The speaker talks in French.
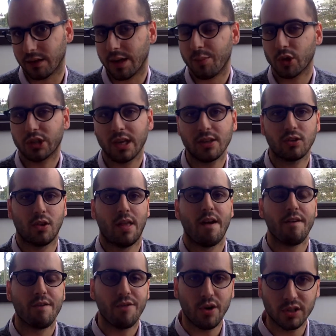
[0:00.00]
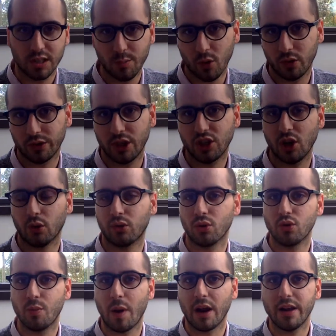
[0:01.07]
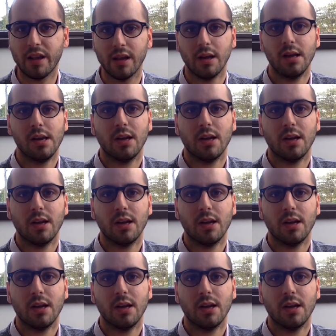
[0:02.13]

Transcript: Les podcasts, on a forcément déjà entendu parler.